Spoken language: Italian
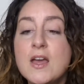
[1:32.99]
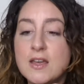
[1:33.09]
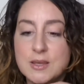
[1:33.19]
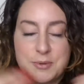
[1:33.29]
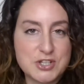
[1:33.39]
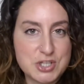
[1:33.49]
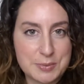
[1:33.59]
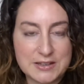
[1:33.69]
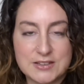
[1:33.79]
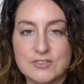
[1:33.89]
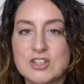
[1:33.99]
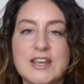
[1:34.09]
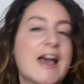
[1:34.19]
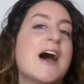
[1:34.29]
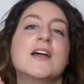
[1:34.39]
i principi attivi
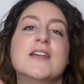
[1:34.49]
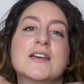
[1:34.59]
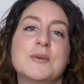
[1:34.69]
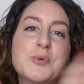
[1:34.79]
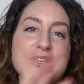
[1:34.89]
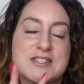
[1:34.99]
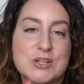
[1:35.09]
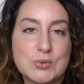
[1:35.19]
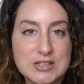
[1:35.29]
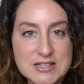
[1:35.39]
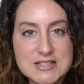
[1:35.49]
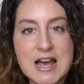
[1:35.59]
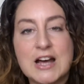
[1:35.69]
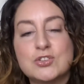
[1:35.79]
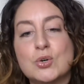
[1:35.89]
che ha, da chi può essere
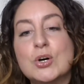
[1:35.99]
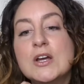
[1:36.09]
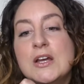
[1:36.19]
utilizzato,